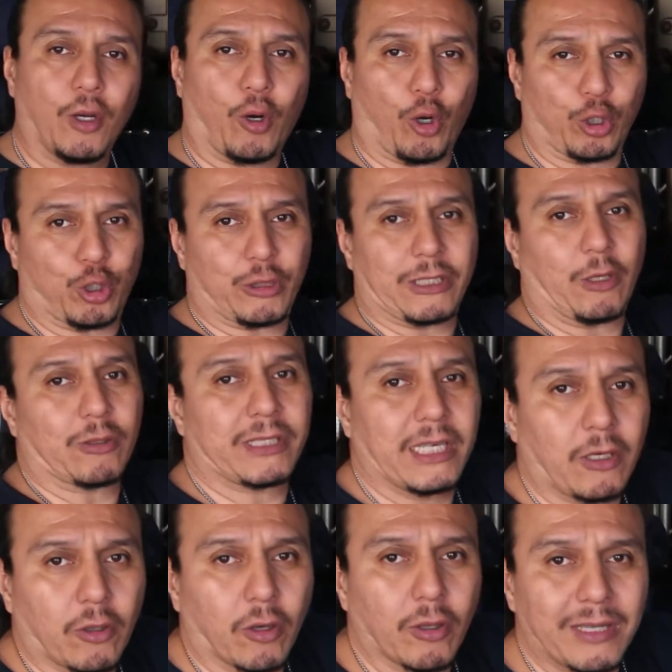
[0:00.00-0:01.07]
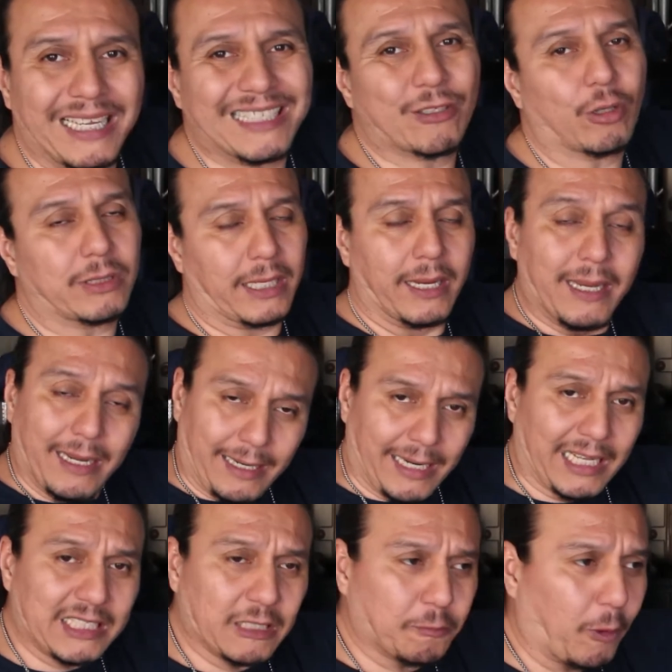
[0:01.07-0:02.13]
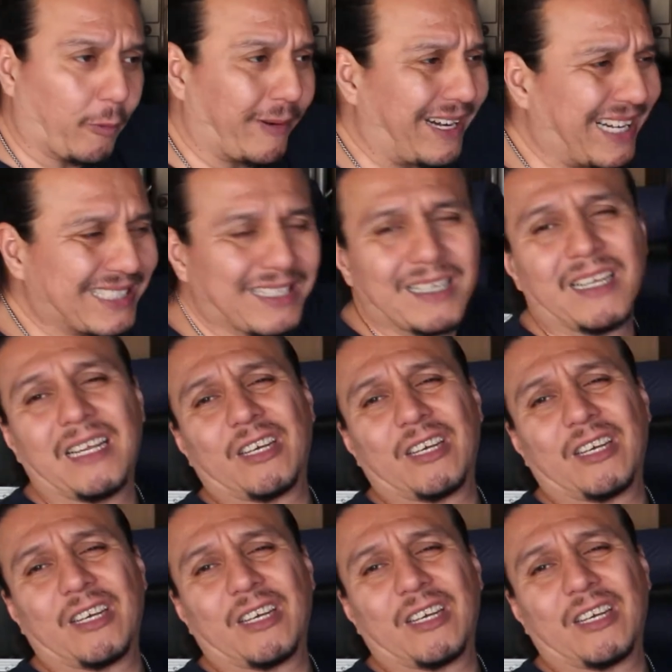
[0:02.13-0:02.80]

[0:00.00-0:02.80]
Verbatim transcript: 805-1011. Gracias por verlas.